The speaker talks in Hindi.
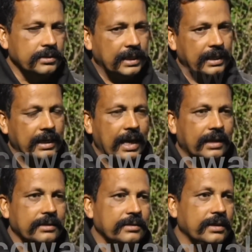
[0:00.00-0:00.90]
चाहे
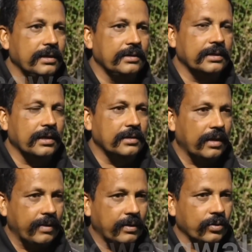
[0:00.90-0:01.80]
लाख ये इनका
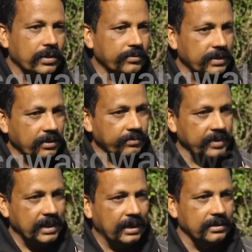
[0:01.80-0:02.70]
दावा हो कि हम
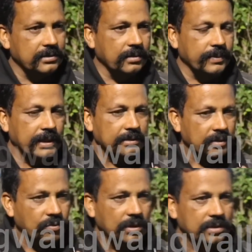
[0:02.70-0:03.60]
विद्यालय स्तर पर या
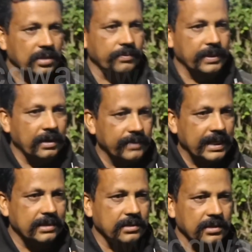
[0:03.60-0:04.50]
संकुल स्तर पर या
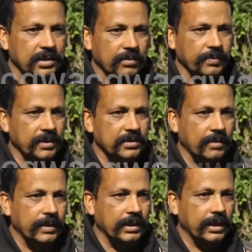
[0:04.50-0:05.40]
विकासखंड स्तर पर
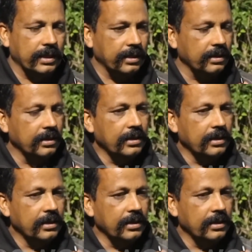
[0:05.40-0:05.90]
पदस्थापना करेंगे